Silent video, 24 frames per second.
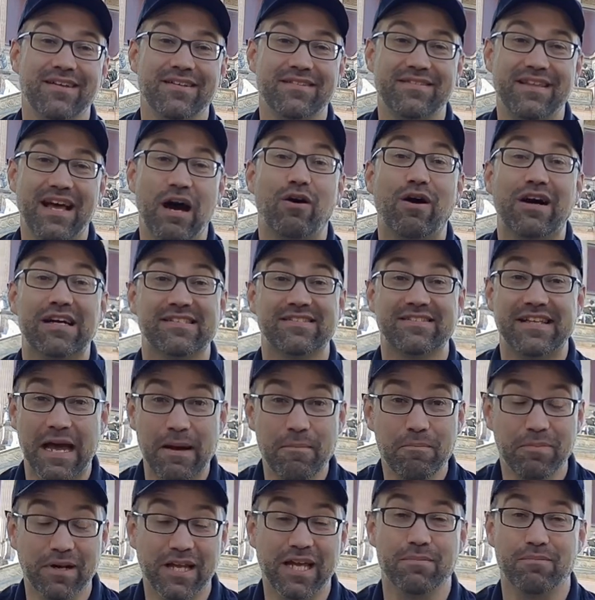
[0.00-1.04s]
der auch als
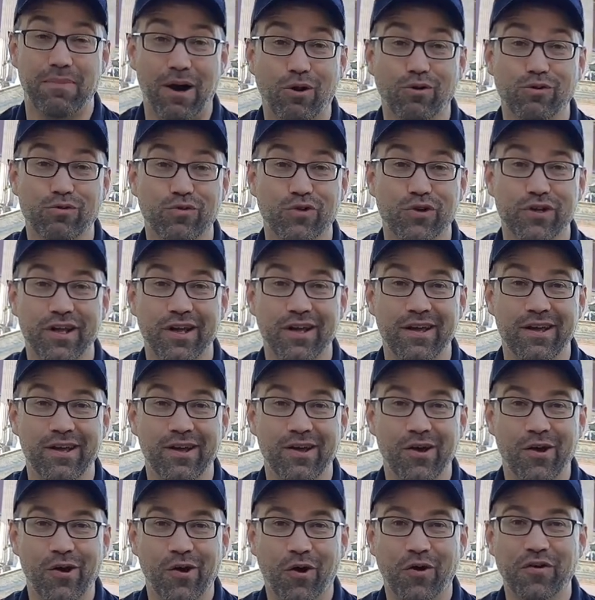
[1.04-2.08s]
Tempel gebaut wurde
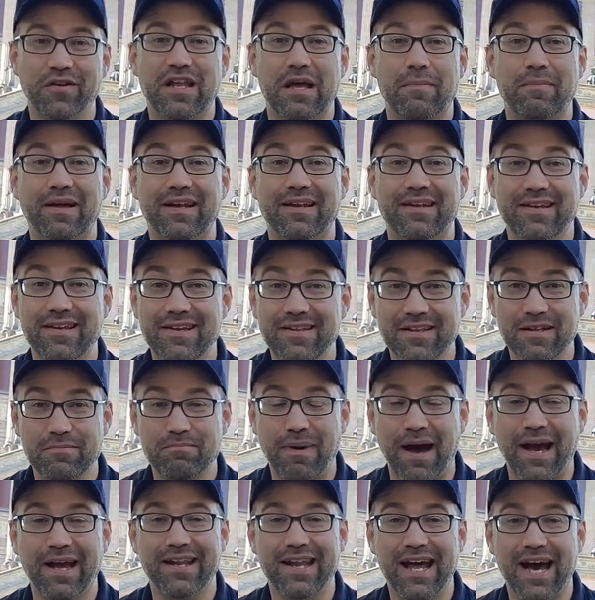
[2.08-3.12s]
und der Berlin den
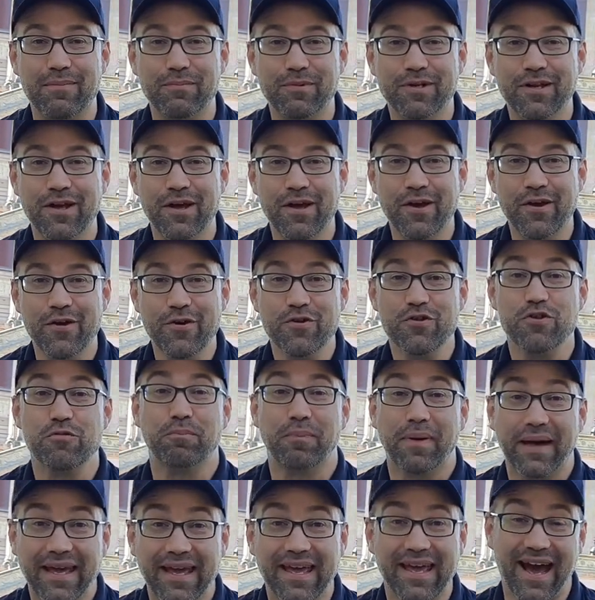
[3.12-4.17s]
Beinamen
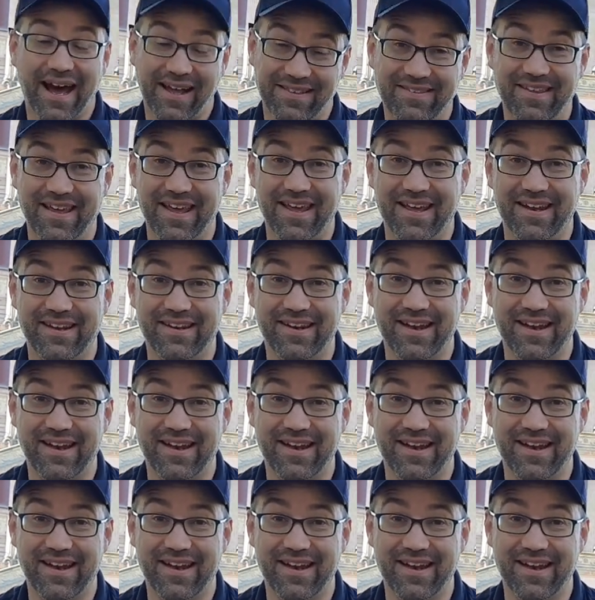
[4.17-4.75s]
Spree-Athen